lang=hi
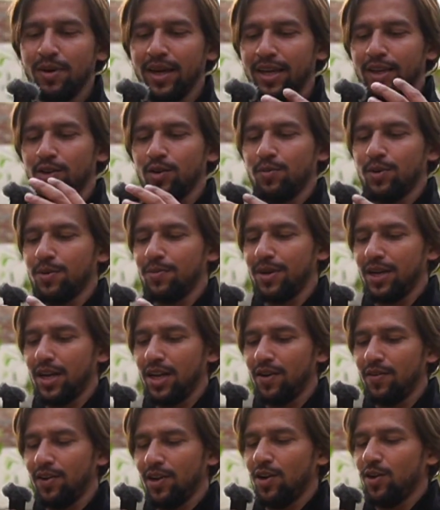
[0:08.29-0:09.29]
माइक के ऊपर
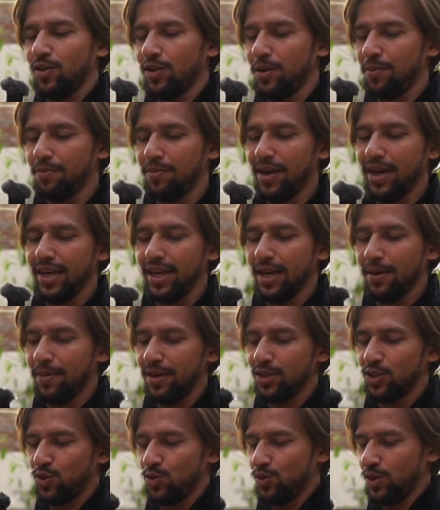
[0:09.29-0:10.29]
बनाने वाला हूँ ये माइक है
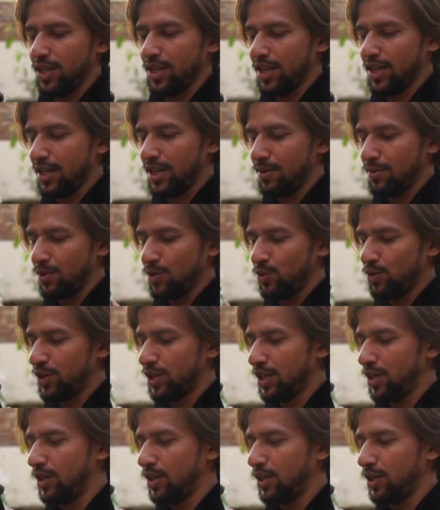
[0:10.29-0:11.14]
भाई सोनी का डब्ल्यू